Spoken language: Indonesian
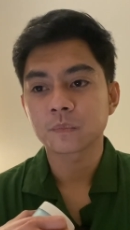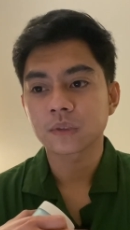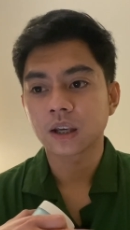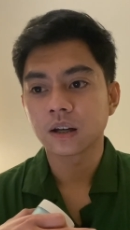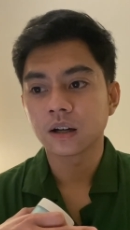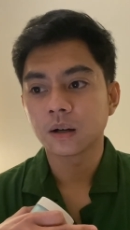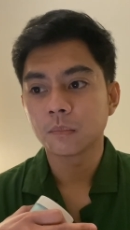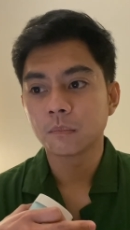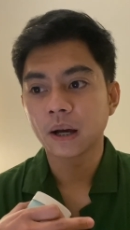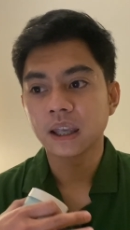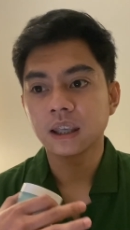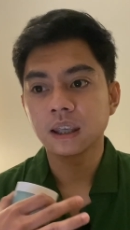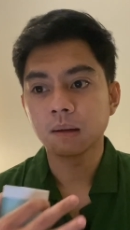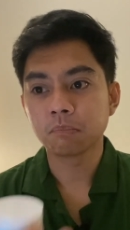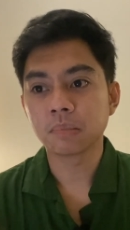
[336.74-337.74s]
uh,
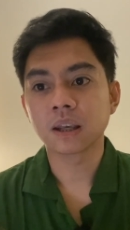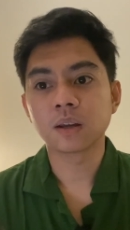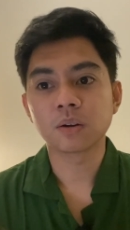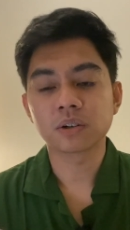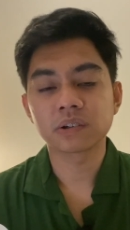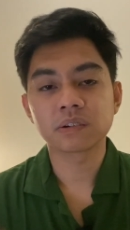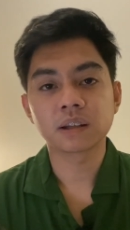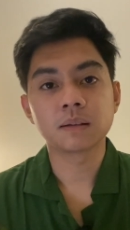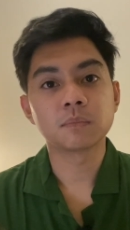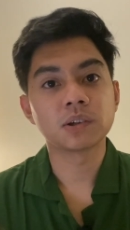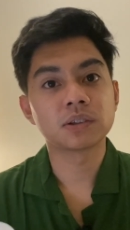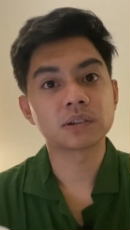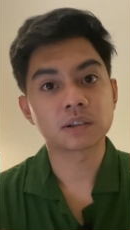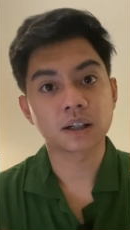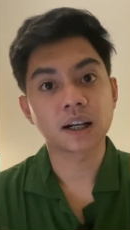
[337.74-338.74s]
by keeping your skin
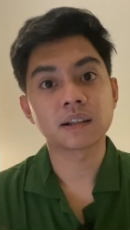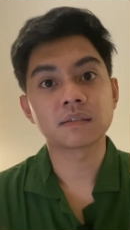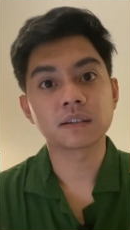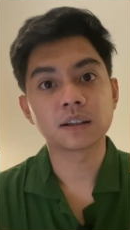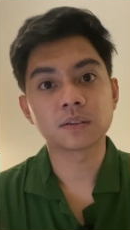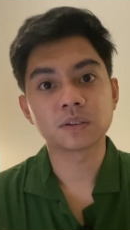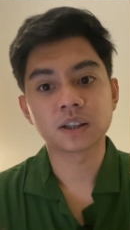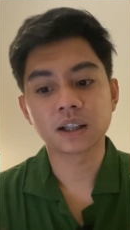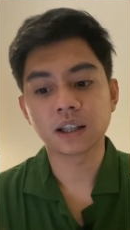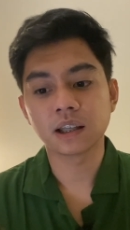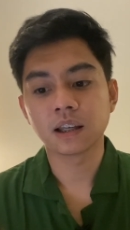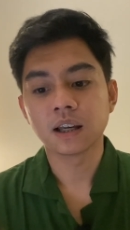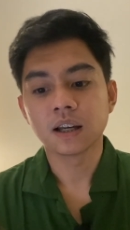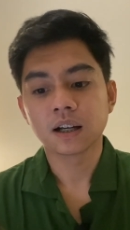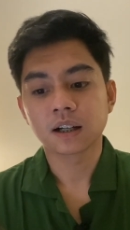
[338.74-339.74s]
moisturized gitu.
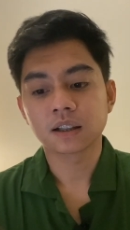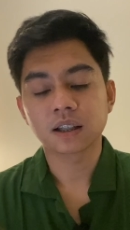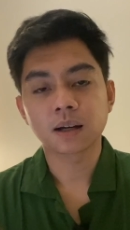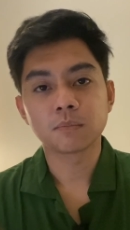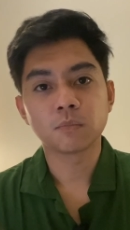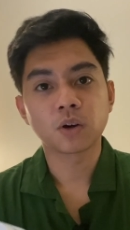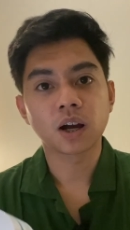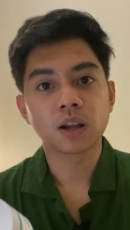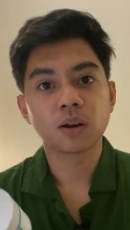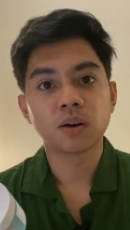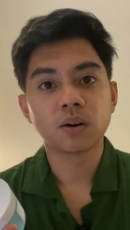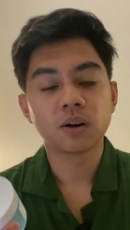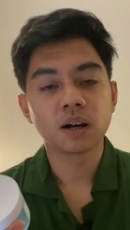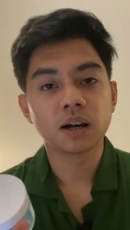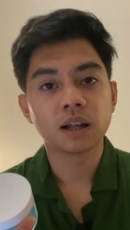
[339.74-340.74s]
Jadi ketika muka
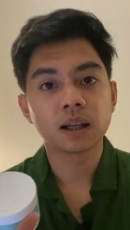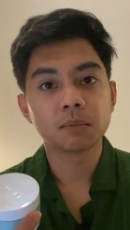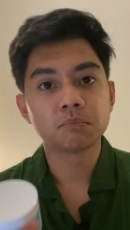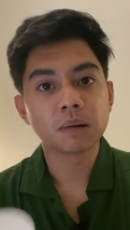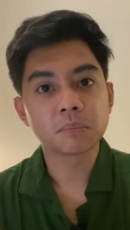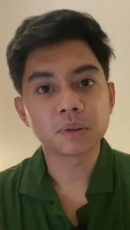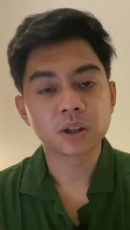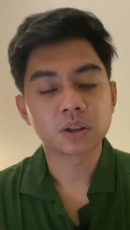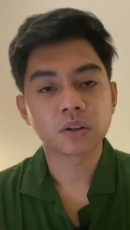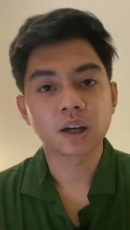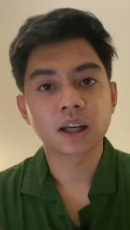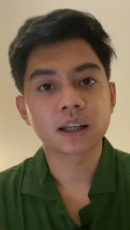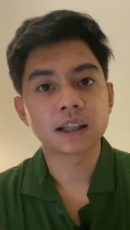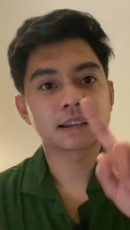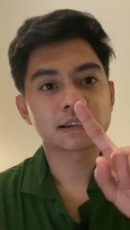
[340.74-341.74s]
lo uh, lembab gitu
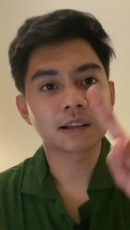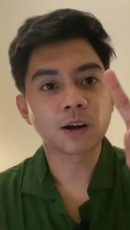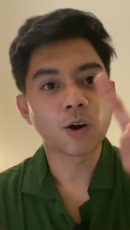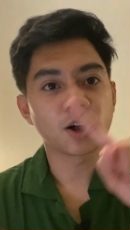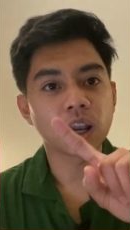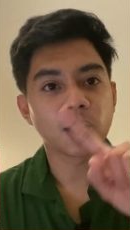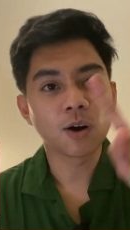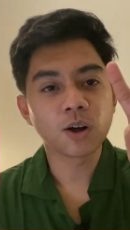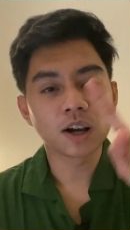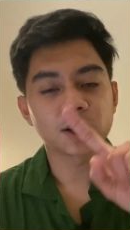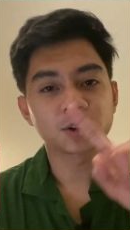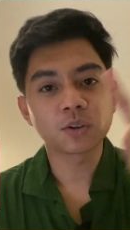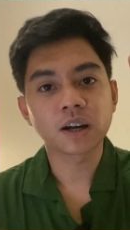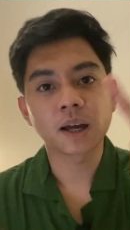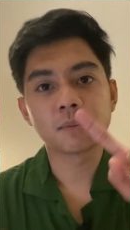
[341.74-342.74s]
ya, seolah-olah
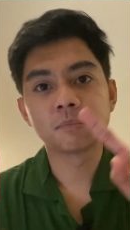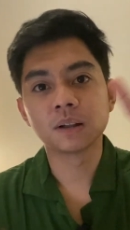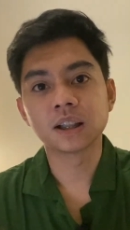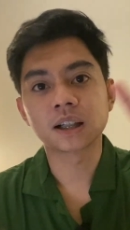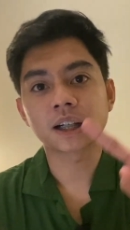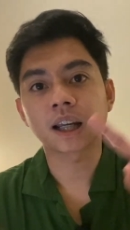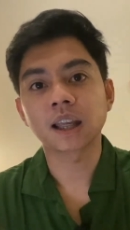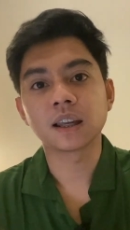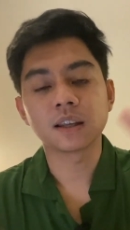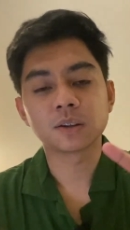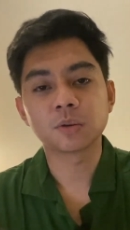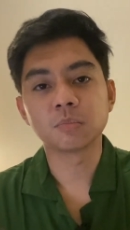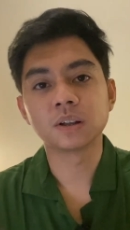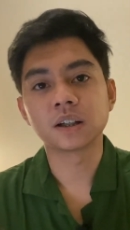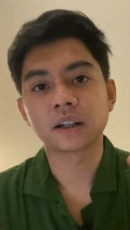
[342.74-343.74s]
itu kayak blurring
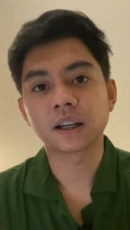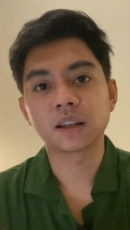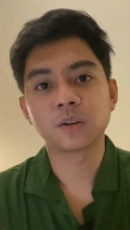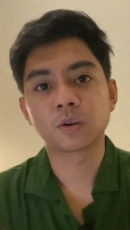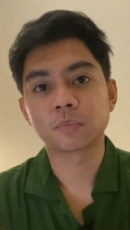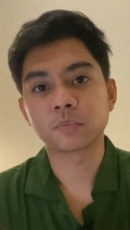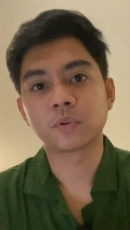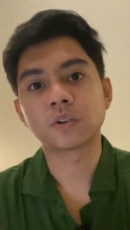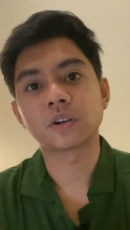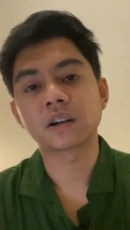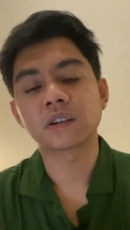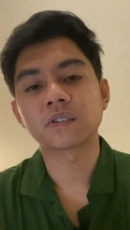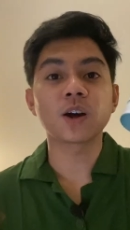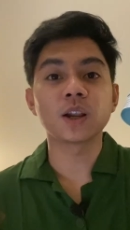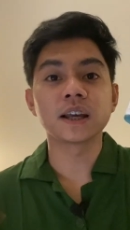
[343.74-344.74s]
gitu, blurring your
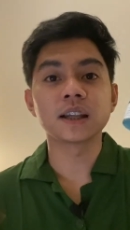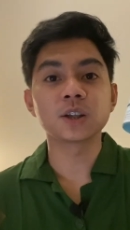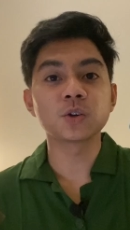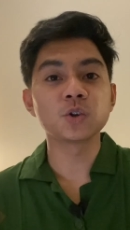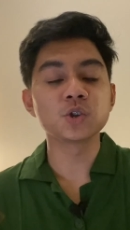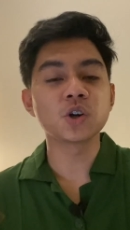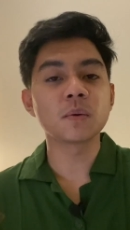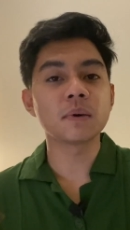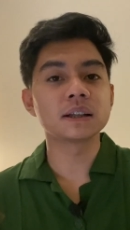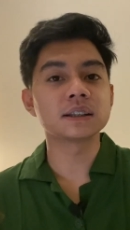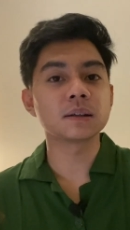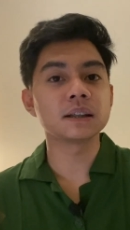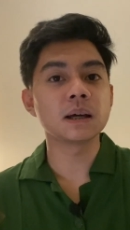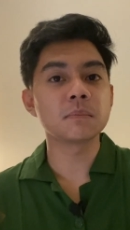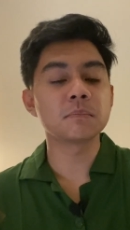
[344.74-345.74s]
pores. Yang ini tuh gue juga
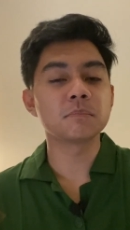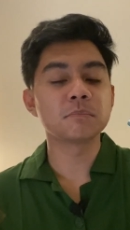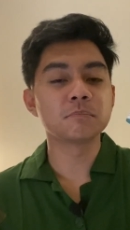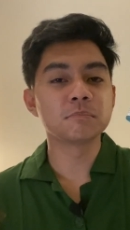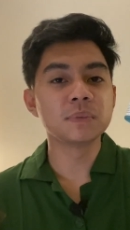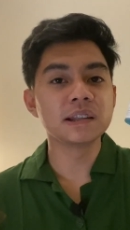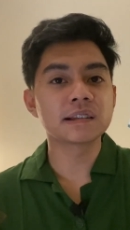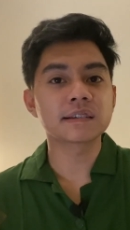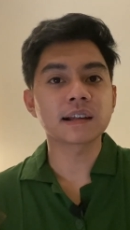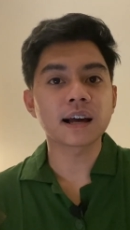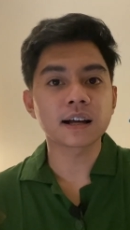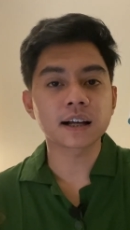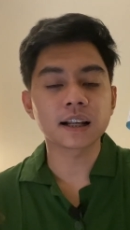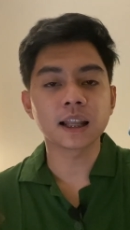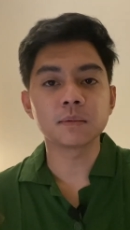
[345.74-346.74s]
baca dia
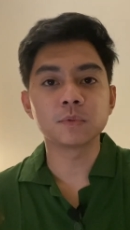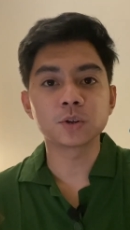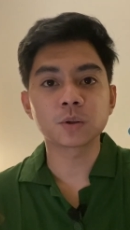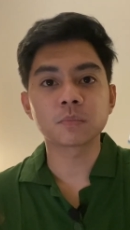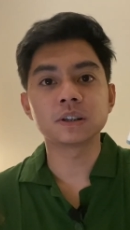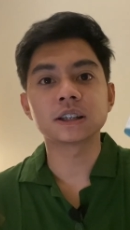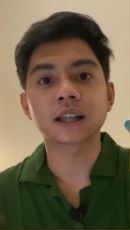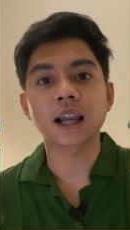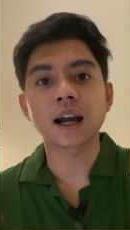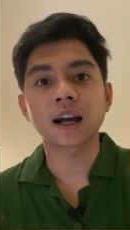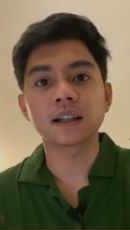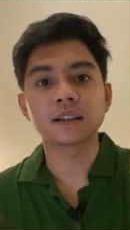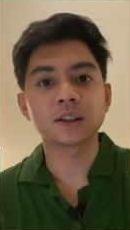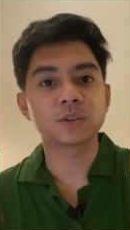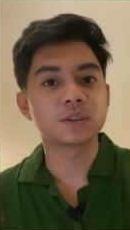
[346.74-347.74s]
bisa klaim untuk
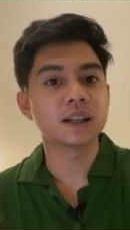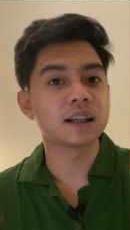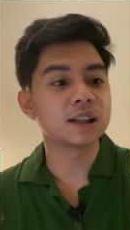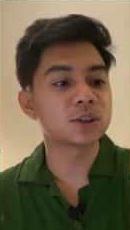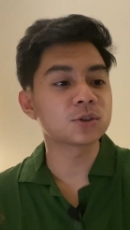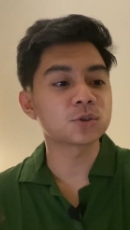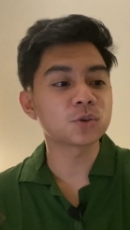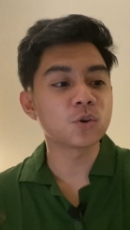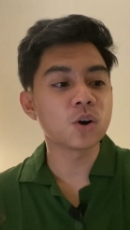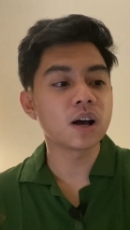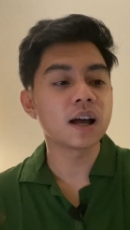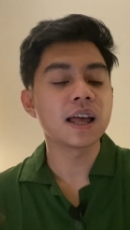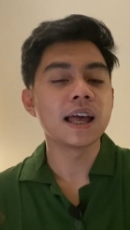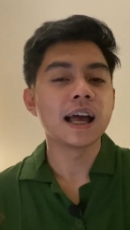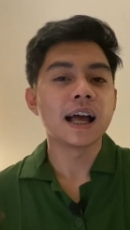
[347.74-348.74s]
mencerahkan gitu dan itu tuh gue
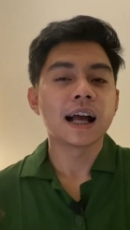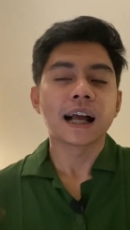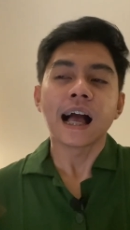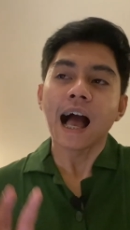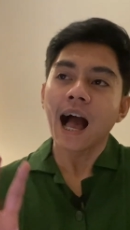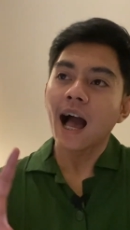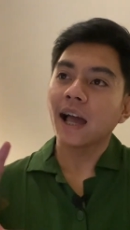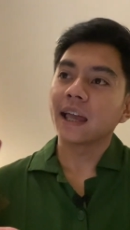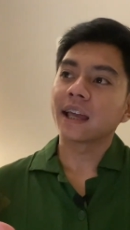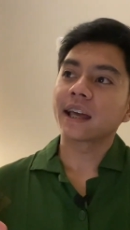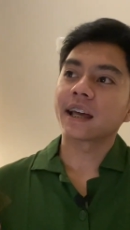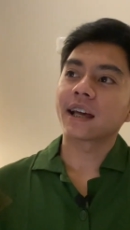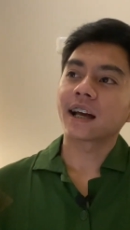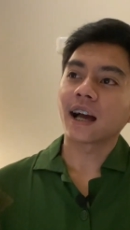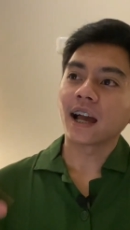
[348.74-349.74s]
I
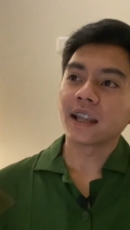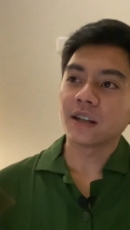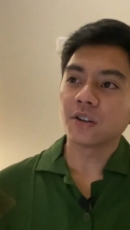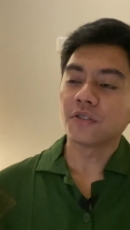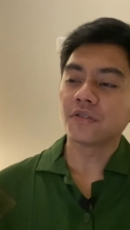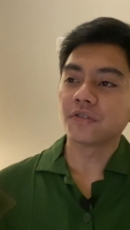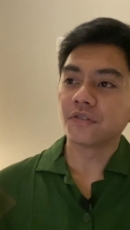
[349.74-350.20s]
kind of